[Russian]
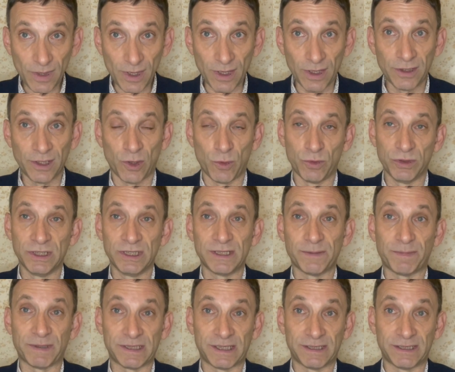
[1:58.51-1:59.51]
находится
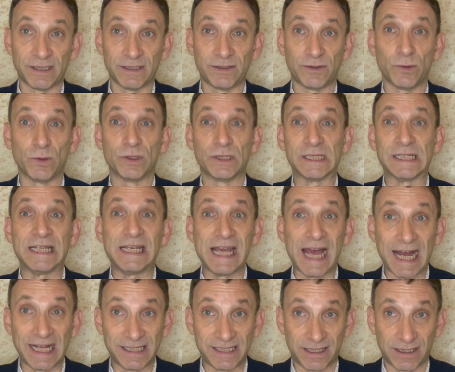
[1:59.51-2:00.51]
по соседству с
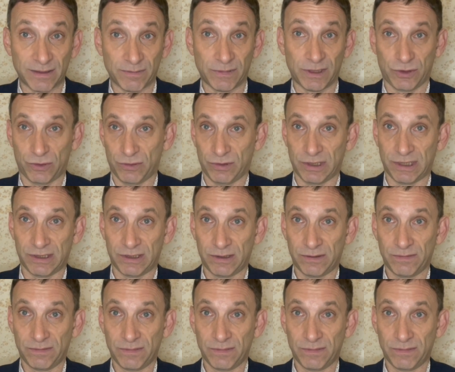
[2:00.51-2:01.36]
ядерным государством.